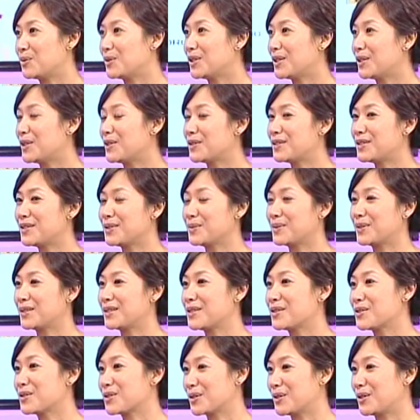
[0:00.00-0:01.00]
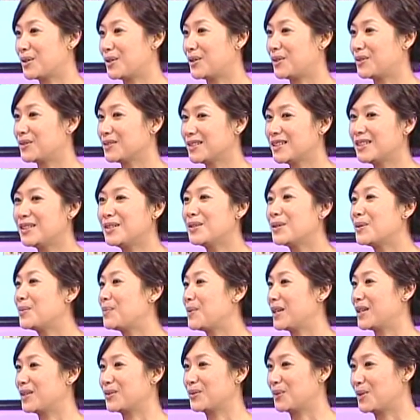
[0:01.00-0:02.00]
乐新闻的时候，特
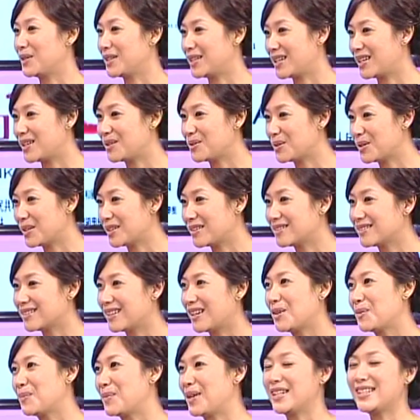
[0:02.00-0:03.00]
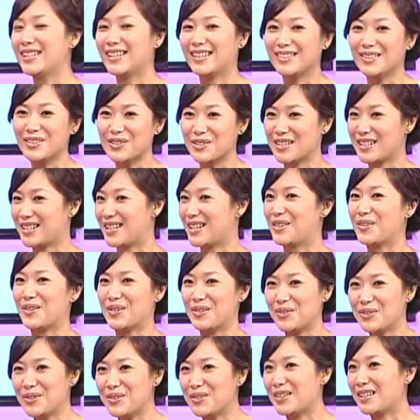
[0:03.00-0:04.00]
别多演员，然后满眼都是演
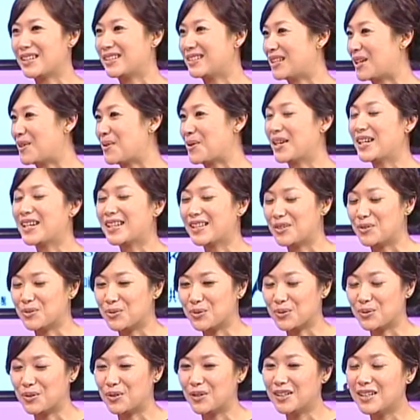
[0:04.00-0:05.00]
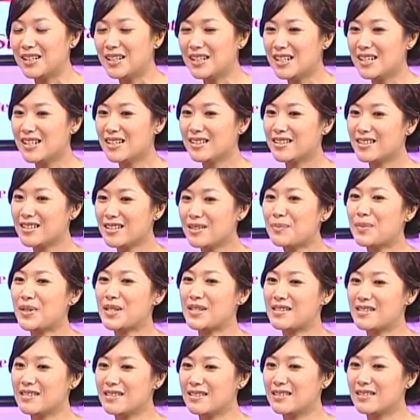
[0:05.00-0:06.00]
员，就演演员很多。可是你
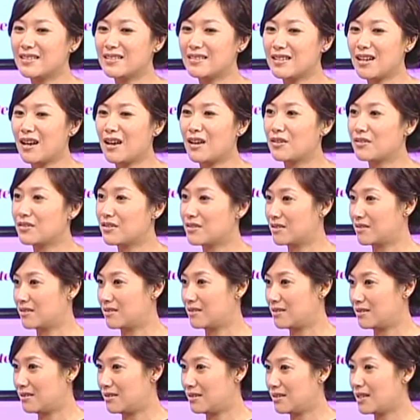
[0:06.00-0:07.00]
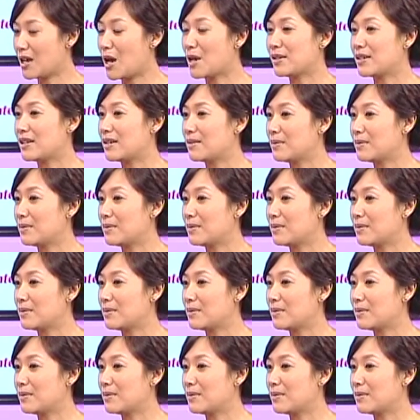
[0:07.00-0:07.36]
每次到要演